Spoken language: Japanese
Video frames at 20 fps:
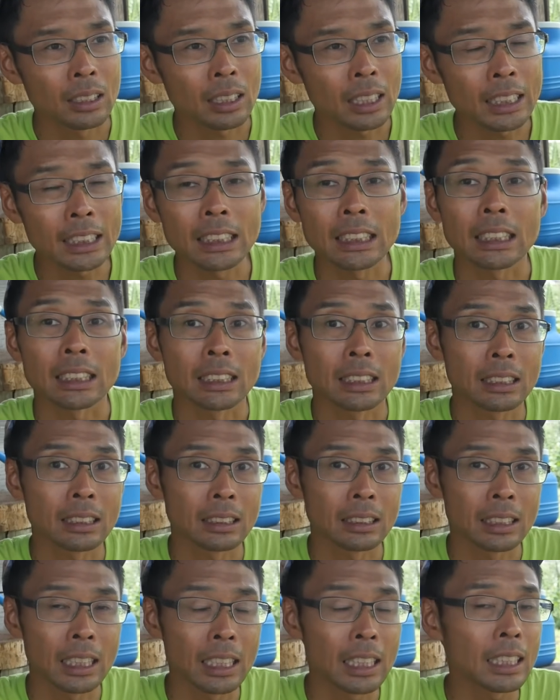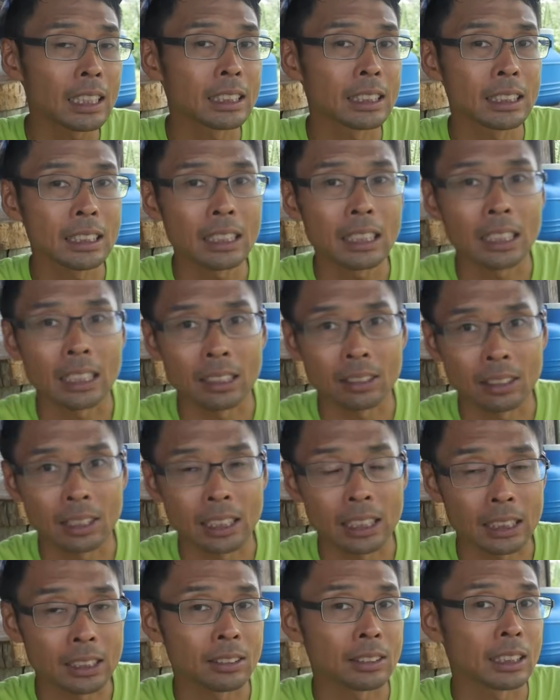価値がつ、値段がつかないぐら
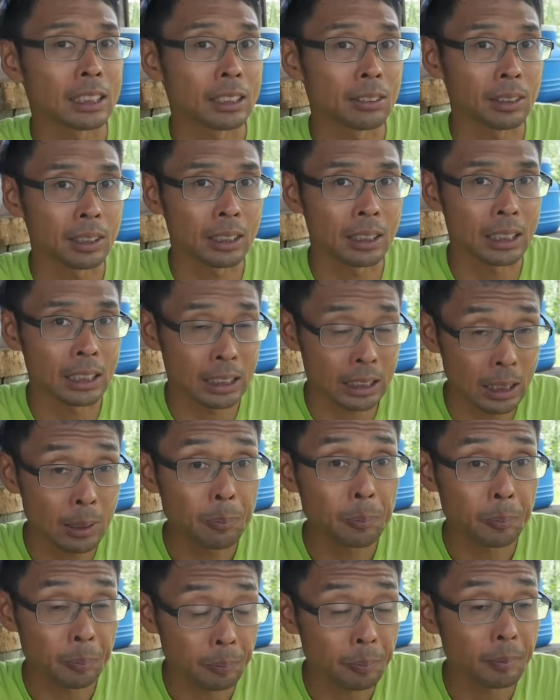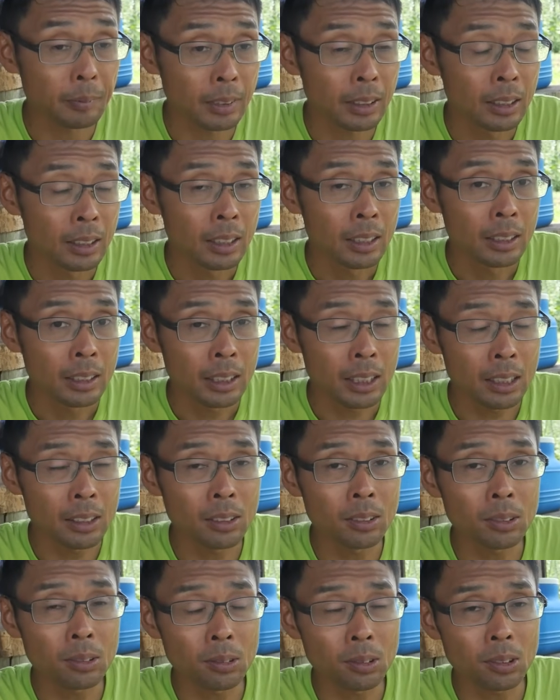い安くなっちゃうわけなんですね。って
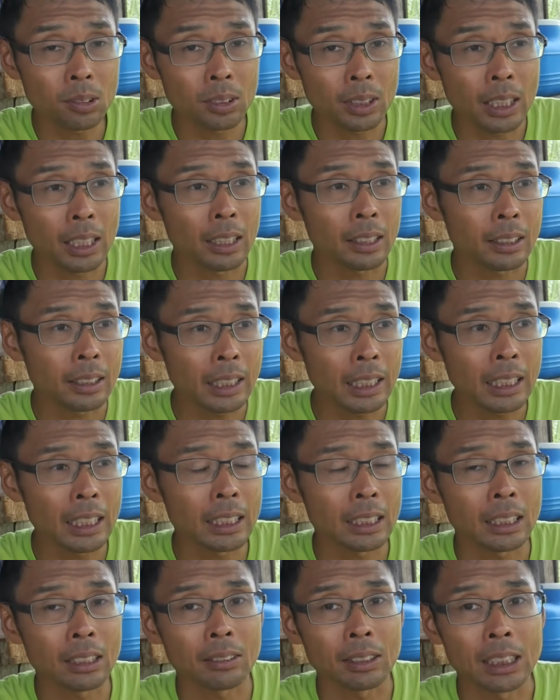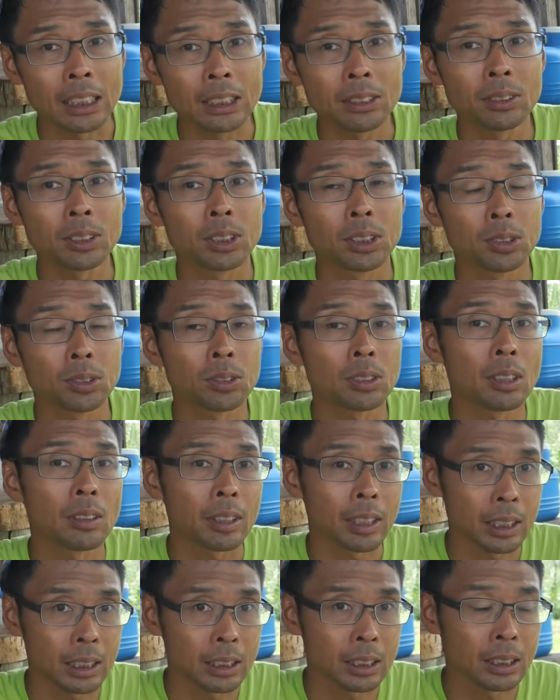いうところで、種っていうのは非常に重要な
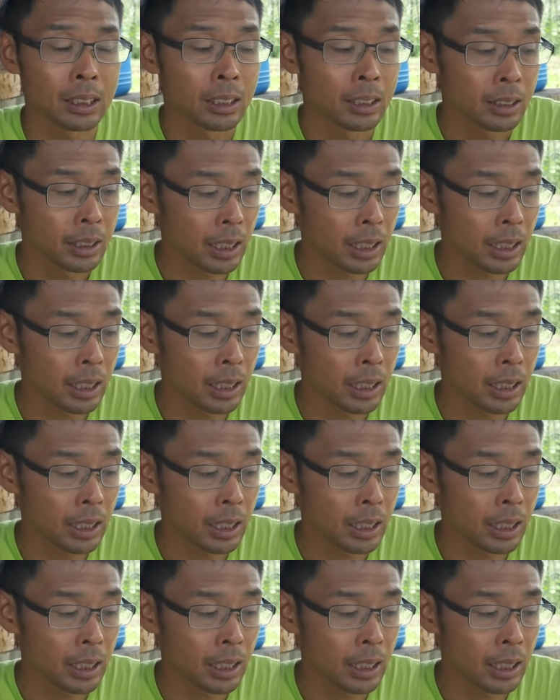わけです。